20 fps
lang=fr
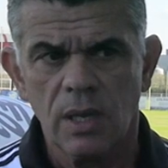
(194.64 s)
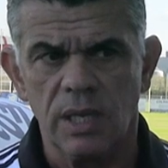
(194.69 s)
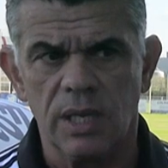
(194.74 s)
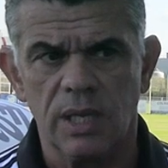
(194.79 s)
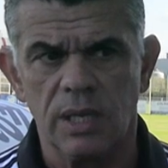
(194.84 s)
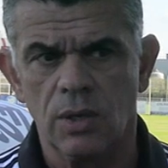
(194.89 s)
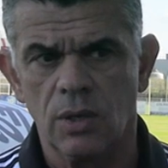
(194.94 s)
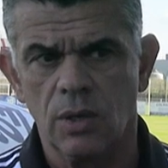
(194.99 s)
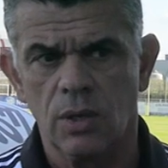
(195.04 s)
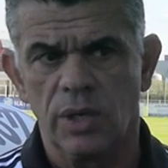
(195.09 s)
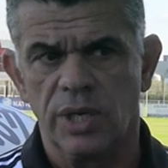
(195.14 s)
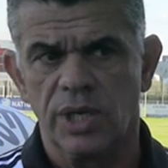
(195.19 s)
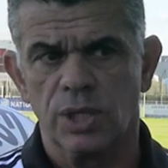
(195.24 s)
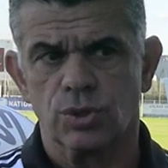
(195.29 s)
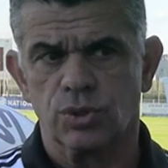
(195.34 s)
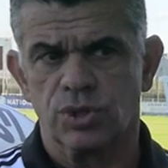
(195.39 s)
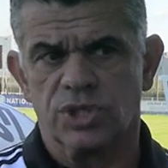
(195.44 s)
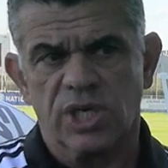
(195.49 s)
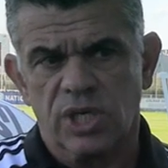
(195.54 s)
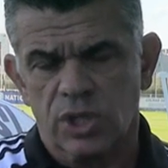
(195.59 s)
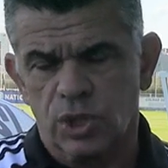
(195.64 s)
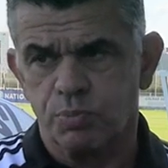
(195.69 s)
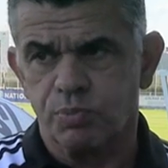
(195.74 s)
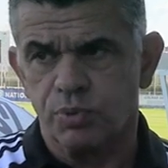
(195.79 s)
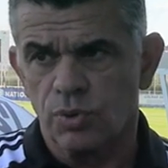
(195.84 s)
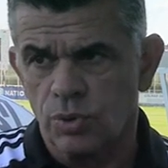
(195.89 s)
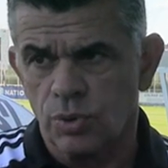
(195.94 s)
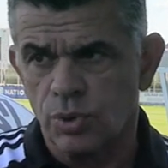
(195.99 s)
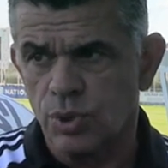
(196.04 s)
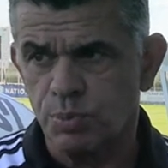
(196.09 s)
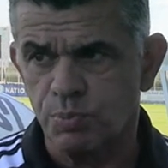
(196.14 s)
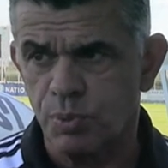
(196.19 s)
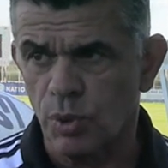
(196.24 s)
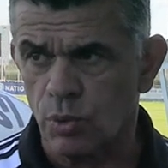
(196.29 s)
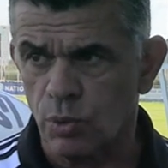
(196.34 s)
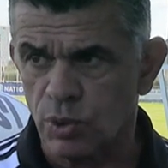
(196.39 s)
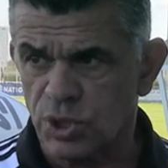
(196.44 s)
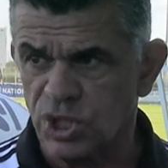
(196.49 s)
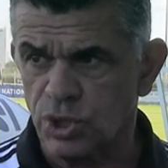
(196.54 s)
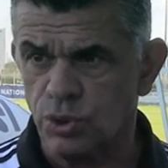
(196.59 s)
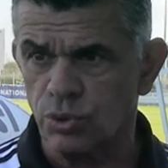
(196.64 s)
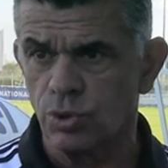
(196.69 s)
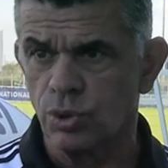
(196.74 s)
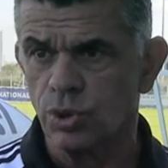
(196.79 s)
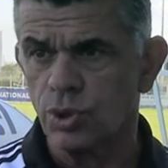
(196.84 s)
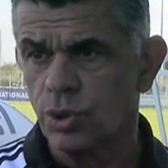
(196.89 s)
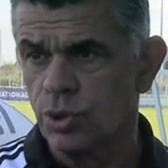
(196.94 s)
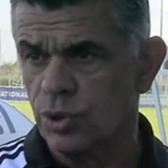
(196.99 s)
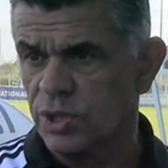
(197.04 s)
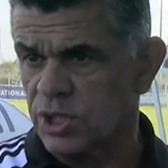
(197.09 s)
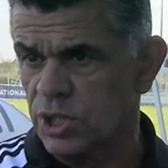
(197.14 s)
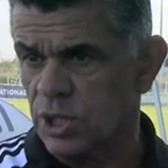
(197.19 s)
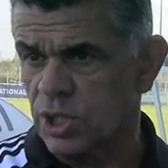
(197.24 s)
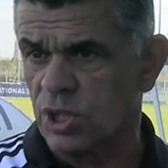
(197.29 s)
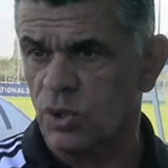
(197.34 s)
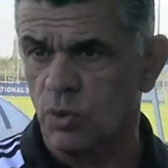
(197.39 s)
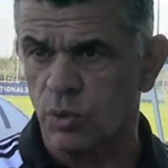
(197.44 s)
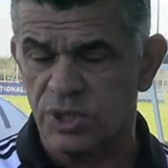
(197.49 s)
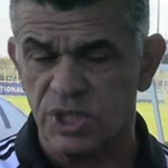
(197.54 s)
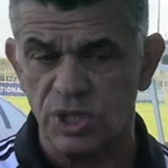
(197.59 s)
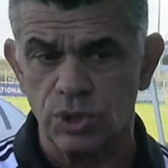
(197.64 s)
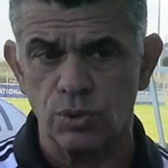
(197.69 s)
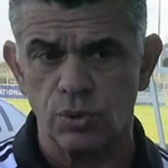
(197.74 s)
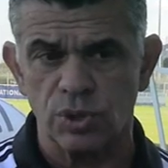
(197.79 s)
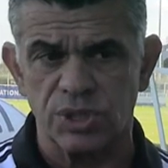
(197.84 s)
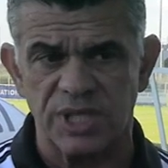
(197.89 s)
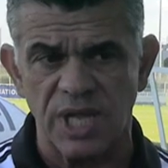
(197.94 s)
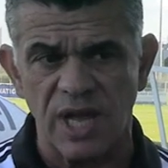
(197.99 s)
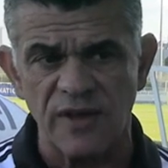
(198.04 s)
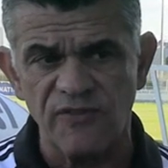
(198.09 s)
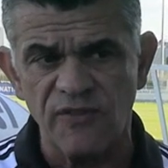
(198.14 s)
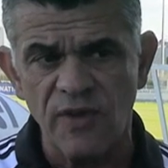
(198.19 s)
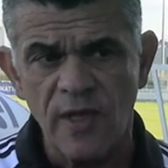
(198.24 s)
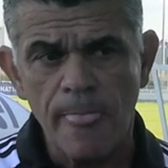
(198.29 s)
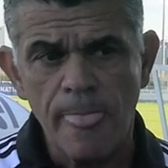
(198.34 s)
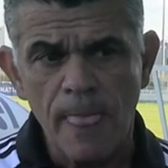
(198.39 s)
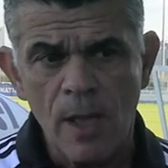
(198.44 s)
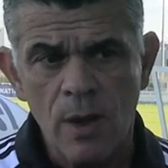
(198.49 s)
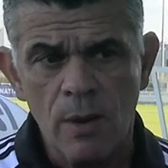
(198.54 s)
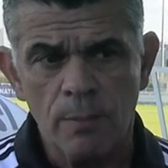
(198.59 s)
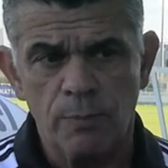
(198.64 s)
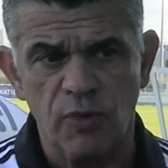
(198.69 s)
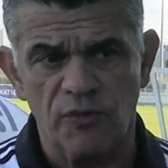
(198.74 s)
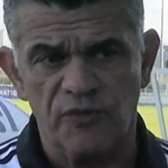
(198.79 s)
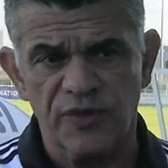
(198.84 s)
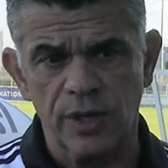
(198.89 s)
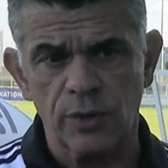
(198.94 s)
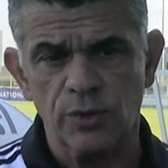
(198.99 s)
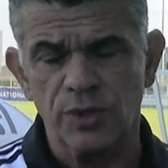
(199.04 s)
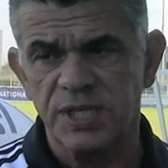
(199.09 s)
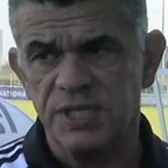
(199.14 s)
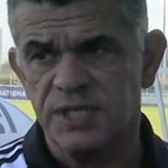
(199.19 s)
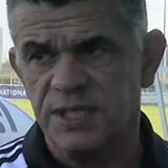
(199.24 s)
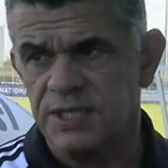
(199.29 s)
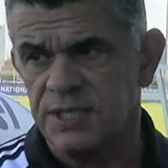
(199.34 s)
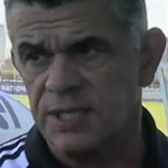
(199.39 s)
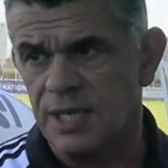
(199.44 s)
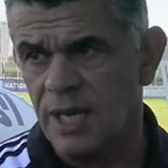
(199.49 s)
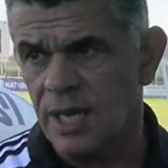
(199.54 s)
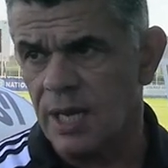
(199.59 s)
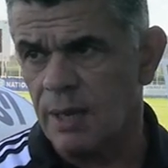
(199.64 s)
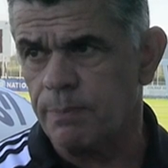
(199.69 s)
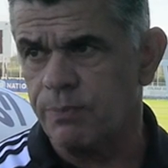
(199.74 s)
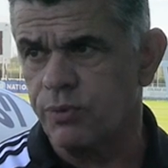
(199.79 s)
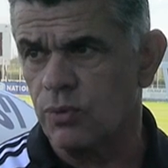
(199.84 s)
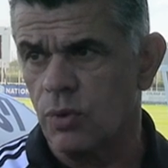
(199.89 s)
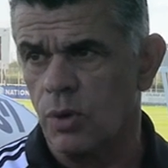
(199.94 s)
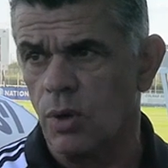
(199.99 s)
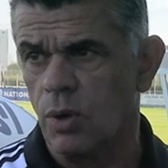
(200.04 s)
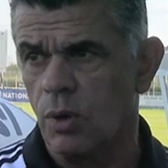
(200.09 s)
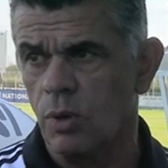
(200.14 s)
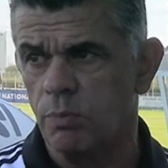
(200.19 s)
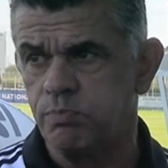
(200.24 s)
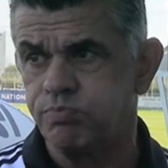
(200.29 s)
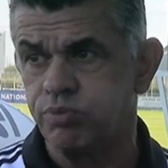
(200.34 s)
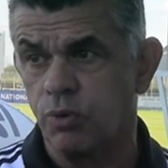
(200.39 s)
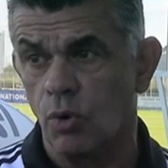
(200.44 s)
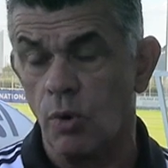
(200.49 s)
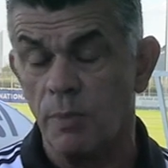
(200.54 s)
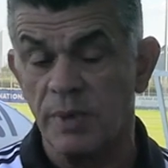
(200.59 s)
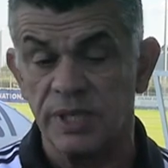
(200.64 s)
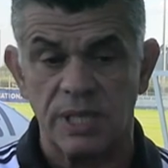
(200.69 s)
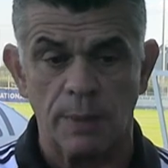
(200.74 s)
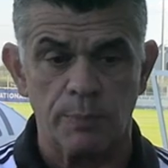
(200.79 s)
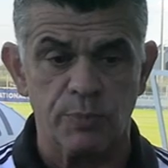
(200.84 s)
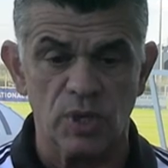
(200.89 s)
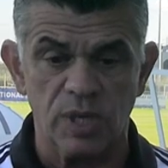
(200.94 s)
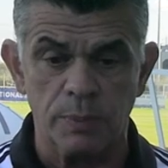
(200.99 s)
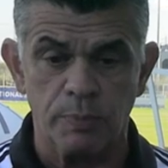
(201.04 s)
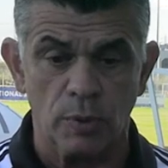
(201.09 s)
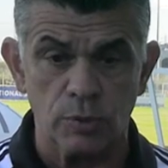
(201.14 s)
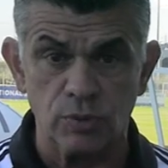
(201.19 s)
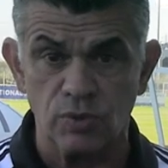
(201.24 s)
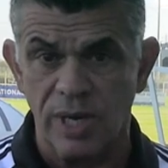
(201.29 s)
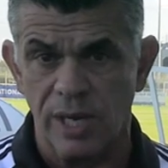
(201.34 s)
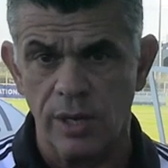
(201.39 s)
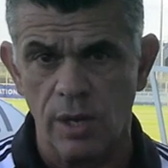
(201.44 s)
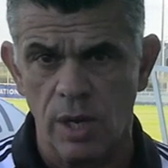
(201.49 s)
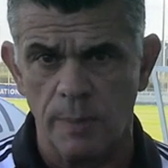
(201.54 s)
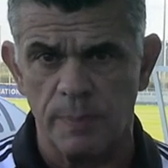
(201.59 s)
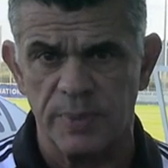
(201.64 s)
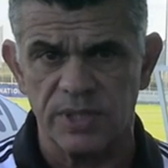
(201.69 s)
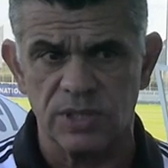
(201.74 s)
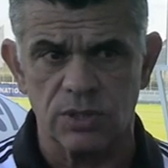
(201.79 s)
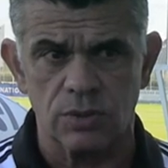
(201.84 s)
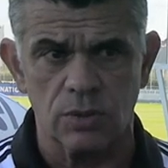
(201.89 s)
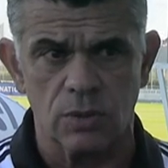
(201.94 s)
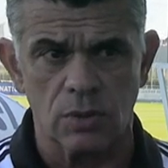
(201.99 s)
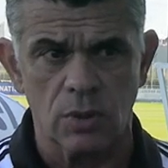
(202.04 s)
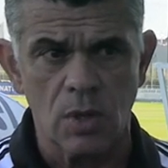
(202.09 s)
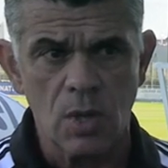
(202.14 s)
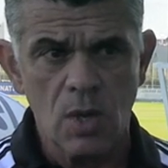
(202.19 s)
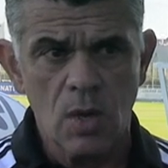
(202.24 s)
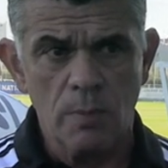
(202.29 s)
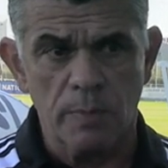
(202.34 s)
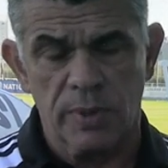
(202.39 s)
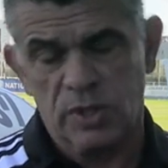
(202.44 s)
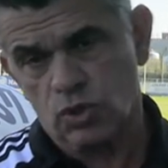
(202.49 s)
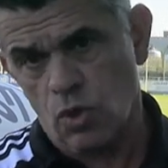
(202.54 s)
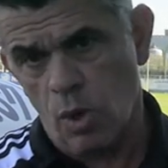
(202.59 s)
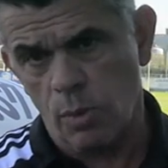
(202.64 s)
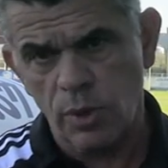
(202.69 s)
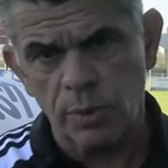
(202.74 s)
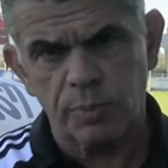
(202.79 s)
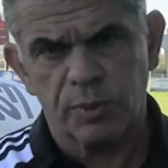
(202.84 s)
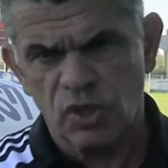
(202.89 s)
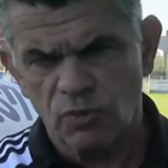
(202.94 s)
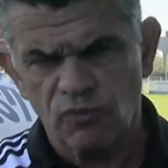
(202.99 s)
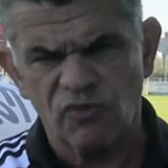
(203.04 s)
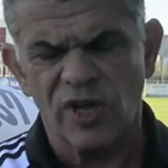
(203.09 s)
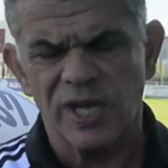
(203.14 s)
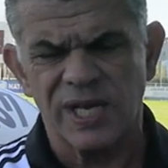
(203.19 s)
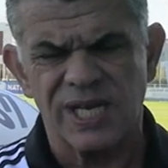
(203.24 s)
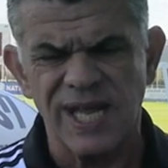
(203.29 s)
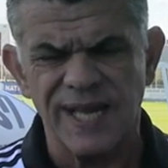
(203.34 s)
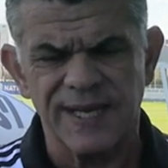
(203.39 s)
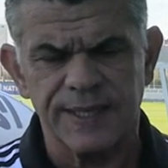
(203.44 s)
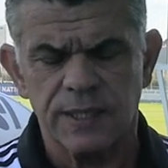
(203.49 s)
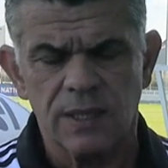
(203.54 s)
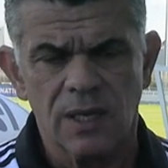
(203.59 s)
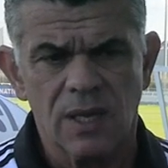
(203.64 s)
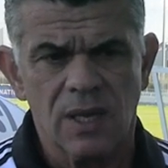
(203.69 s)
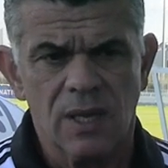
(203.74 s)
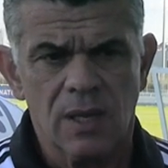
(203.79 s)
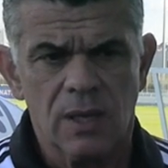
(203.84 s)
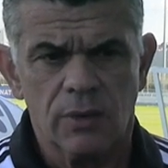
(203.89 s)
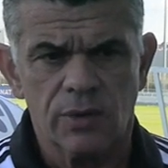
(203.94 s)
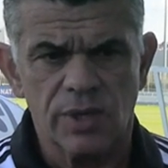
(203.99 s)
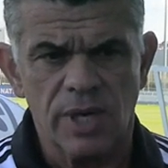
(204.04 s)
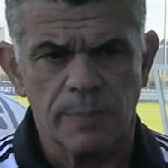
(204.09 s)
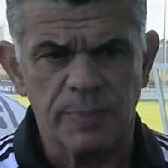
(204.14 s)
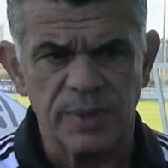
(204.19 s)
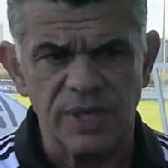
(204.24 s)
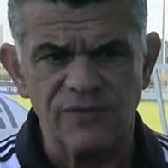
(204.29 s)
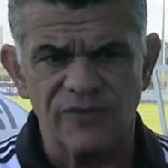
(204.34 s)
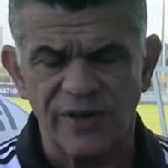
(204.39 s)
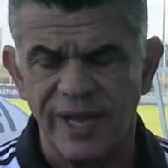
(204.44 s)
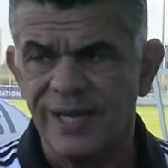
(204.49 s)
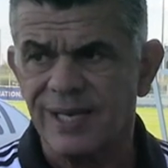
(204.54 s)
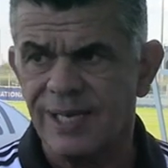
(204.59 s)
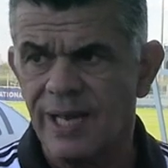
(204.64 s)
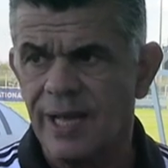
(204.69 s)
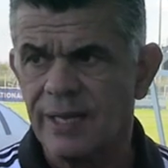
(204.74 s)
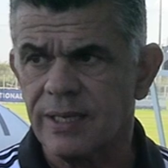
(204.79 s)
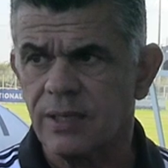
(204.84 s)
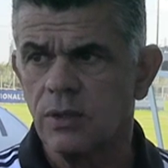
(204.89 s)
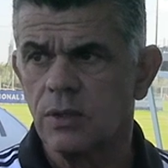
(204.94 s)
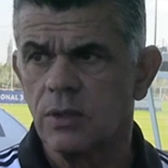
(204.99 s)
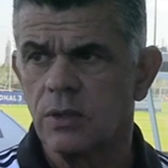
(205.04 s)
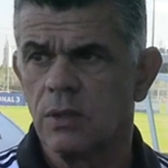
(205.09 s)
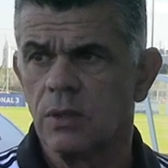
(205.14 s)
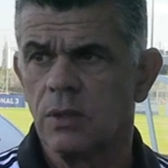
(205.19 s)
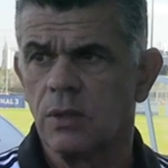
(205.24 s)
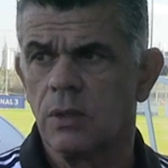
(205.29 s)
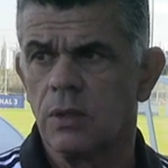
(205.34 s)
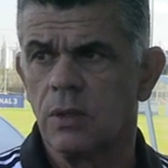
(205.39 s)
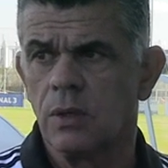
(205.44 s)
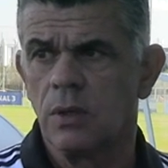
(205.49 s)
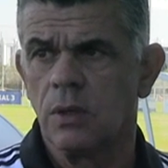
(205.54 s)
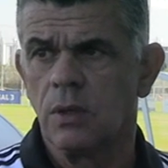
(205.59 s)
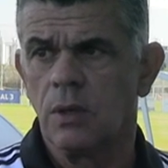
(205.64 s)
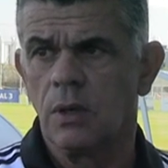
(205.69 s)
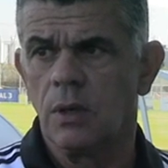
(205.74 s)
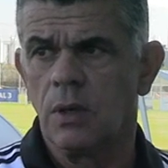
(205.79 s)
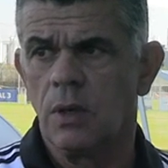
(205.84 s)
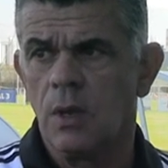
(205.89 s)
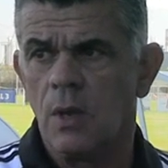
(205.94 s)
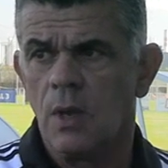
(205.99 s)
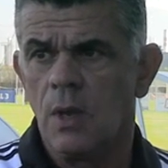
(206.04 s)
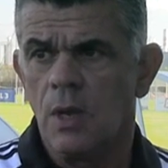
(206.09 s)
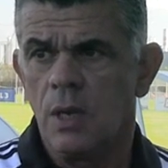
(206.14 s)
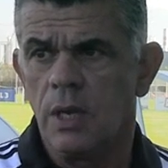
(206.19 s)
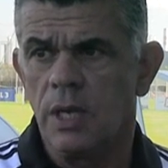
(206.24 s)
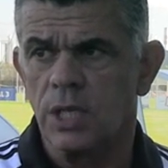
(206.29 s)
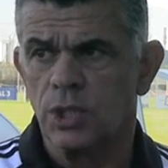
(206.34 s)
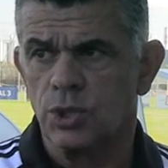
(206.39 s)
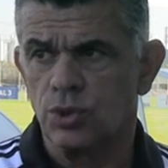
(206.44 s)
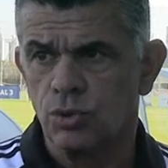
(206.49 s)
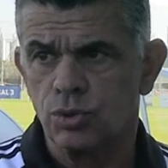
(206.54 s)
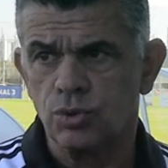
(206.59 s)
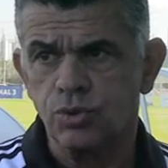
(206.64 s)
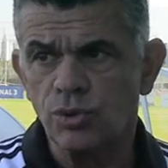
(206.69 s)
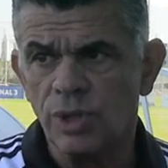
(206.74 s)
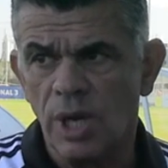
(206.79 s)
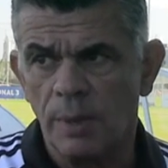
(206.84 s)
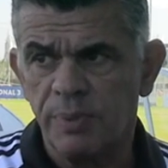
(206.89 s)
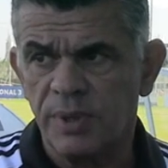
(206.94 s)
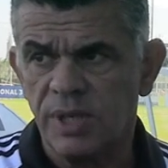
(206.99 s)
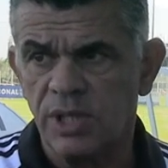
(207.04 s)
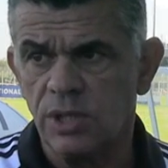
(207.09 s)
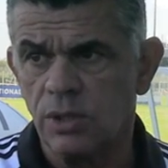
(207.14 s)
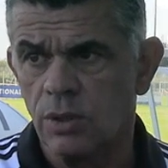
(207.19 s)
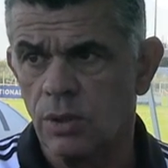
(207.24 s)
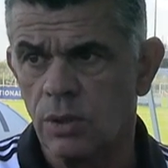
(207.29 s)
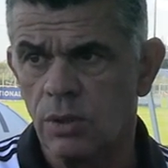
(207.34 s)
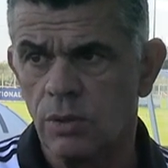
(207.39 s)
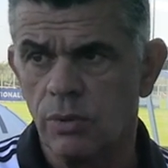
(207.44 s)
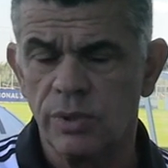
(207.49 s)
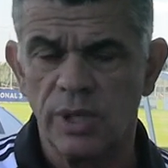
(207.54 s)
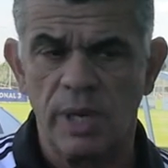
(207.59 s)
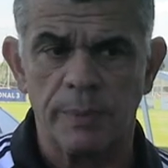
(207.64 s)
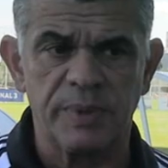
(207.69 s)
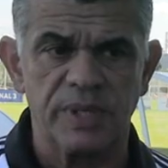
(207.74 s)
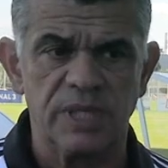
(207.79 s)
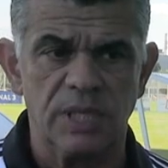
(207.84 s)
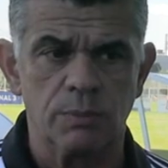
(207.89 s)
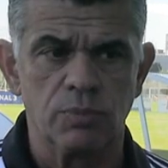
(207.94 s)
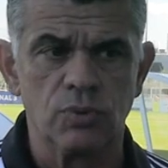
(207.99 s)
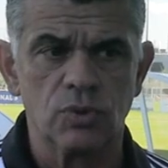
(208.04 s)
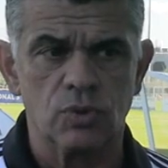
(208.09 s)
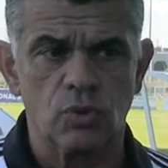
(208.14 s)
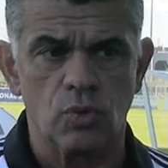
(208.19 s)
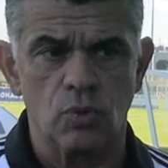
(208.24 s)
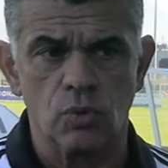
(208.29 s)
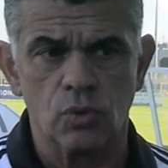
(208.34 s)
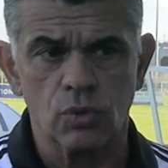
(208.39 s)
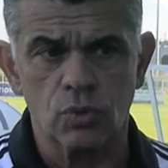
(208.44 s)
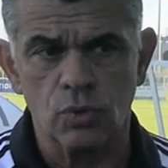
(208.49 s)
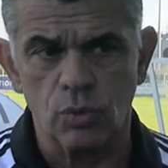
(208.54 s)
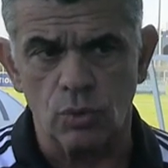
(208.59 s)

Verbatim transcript: Et, je sais que je peux, je peux compter sur eux et compter sur le staff pour faire le nécessaire, pour, remettre un peu les pendules à l'heure, parce parce qu'on a pris une vraie claque on a pris une vraie claque euh, et surtout on a pris, euh, on a pris des buts qu'on ne